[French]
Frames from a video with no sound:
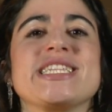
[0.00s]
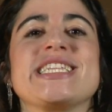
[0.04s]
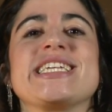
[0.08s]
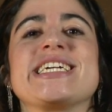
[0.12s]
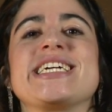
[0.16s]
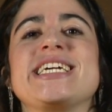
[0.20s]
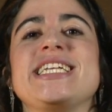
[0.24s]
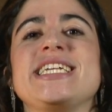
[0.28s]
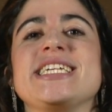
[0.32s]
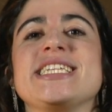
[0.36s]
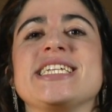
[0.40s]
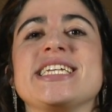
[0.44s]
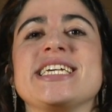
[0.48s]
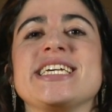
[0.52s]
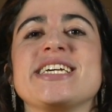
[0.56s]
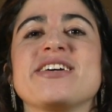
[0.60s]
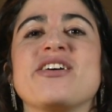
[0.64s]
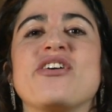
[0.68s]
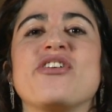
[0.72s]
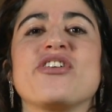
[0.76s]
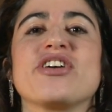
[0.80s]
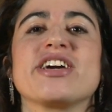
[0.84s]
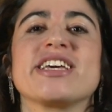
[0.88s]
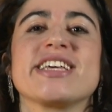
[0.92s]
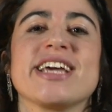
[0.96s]
est décliné
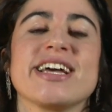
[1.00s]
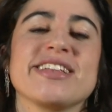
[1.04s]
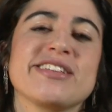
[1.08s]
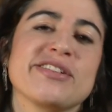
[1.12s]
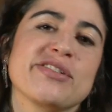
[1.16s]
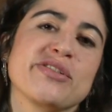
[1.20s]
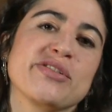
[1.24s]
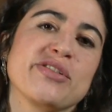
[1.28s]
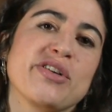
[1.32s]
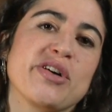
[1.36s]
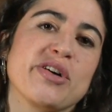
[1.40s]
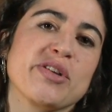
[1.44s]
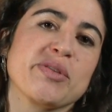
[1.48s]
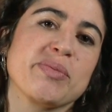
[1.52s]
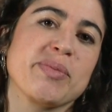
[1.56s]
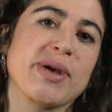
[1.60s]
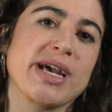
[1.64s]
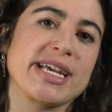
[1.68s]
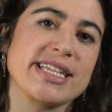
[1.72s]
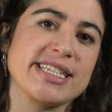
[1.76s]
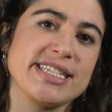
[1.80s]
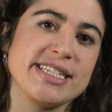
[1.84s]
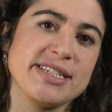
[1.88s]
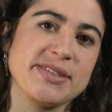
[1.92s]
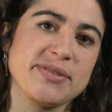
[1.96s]
en quatre grandes
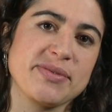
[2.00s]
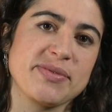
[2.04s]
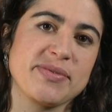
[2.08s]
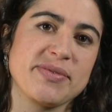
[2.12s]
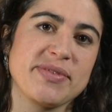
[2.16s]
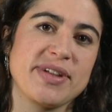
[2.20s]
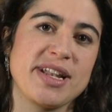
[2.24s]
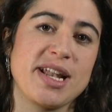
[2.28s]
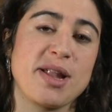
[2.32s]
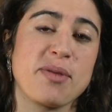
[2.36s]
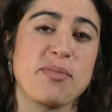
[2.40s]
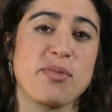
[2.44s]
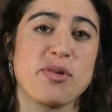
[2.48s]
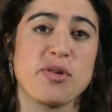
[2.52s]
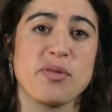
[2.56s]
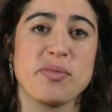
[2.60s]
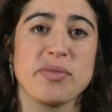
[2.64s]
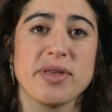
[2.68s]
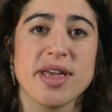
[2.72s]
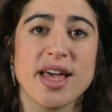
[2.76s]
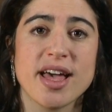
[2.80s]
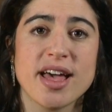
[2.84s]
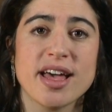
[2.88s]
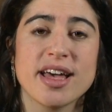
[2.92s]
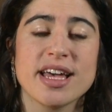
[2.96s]
parties. La
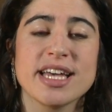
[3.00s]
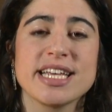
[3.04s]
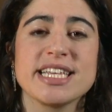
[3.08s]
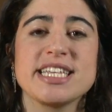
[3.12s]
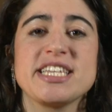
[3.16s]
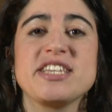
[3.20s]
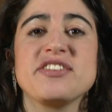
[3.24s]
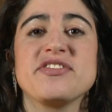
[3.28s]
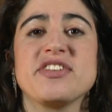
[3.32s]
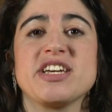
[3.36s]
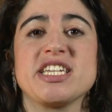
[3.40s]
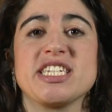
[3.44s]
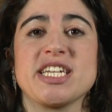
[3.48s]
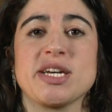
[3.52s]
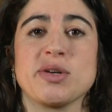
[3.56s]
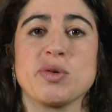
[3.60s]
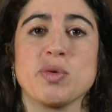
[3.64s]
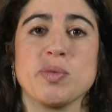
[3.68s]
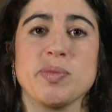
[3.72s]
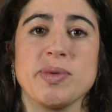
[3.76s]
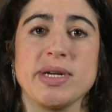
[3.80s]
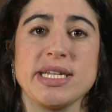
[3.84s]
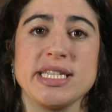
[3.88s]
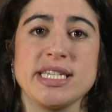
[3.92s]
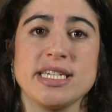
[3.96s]
première, qui vais-je
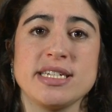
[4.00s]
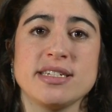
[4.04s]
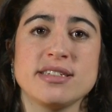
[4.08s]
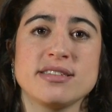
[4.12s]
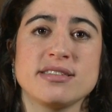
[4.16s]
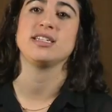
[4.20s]
accompagner,